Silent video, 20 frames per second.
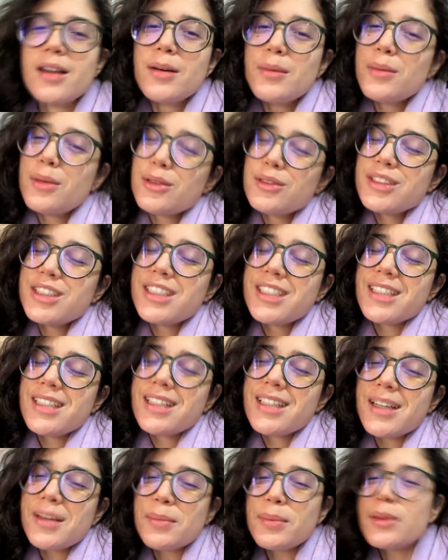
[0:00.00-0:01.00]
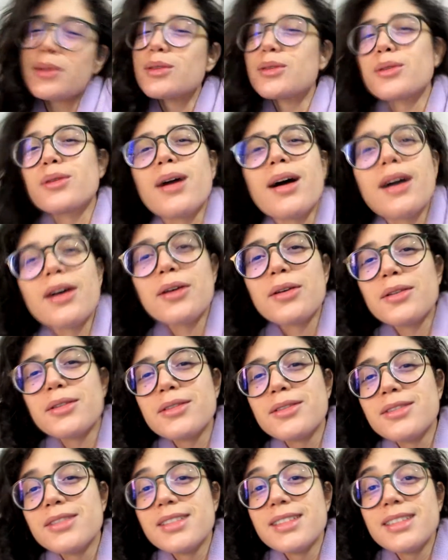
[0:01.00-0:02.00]
Bom dia,
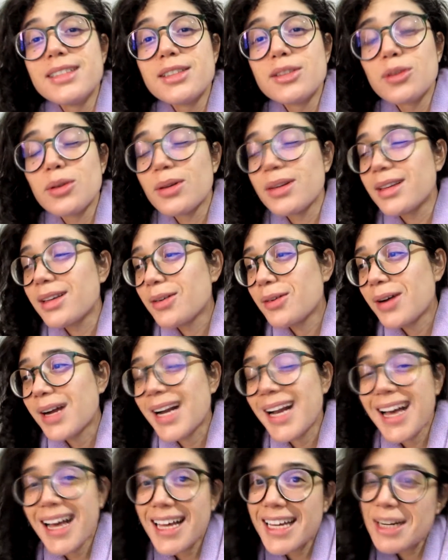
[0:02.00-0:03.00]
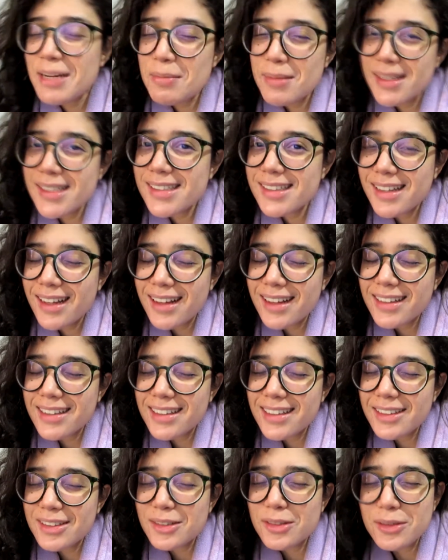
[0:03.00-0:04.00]
pessoal estou que com a cara
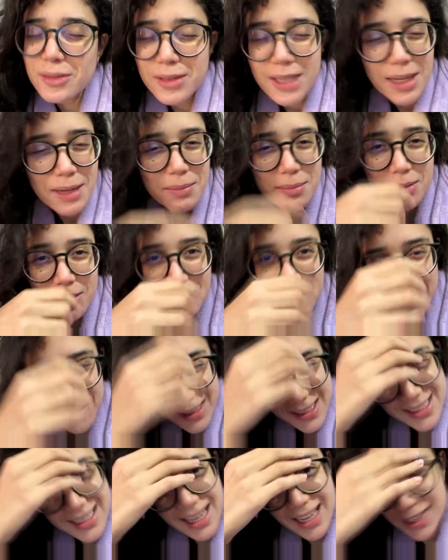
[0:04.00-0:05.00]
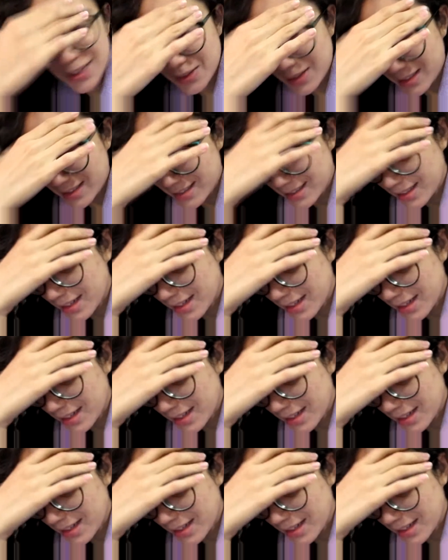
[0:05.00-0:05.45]
amassada, com o cabelo amassado ainda,